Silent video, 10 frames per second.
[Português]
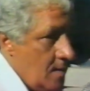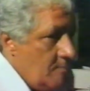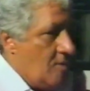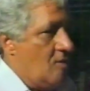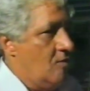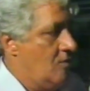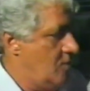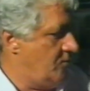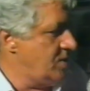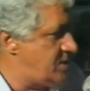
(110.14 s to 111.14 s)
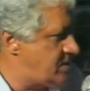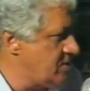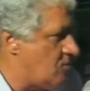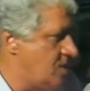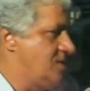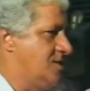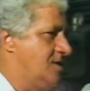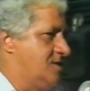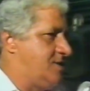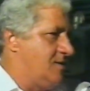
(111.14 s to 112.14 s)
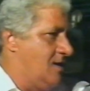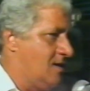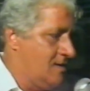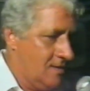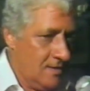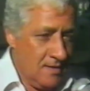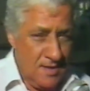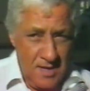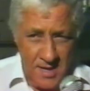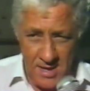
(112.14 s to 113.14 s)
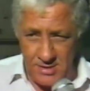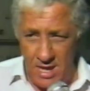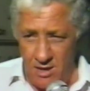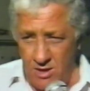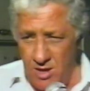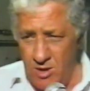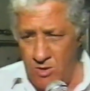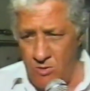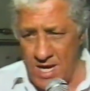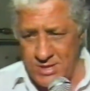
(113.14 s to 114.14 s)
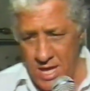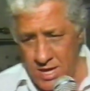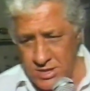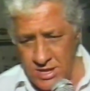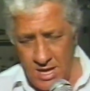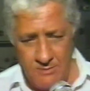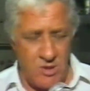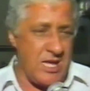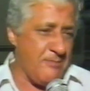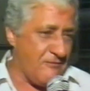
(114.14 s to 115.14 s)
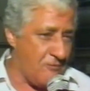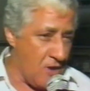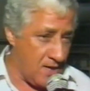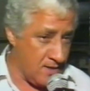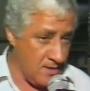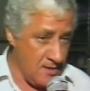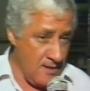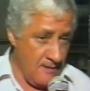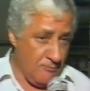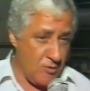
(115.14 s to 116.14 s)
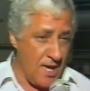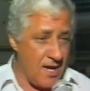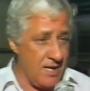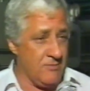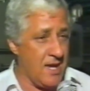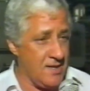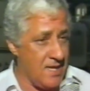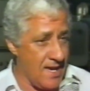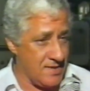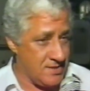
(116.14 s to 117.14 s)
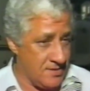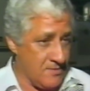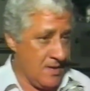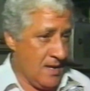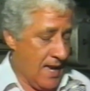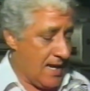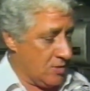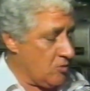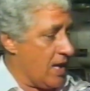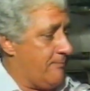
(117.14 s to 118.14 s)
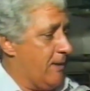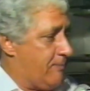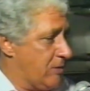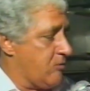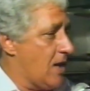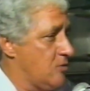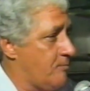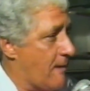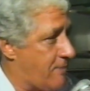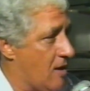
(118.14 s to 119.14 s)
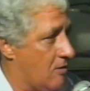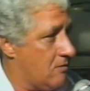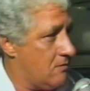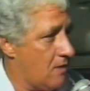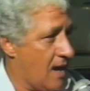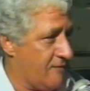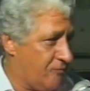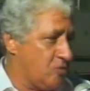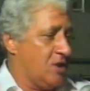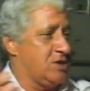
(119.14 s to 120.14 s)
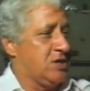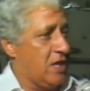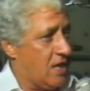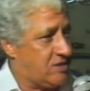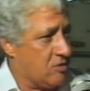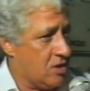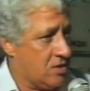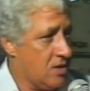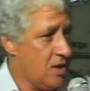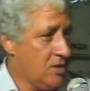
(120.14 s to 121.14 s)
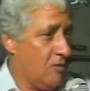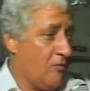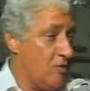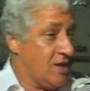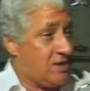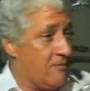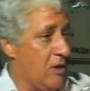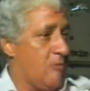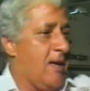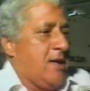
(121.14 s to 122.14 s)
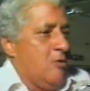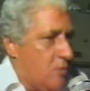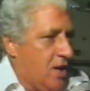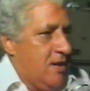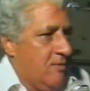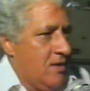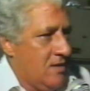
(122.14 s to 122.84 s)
Bom, 25 é anos de andança, né? Então eu achei que tinha que botar para fora, porque a criminalidade ela nunca é perpetuada no papel. As futuras gerações não vão nem saber como é que o crime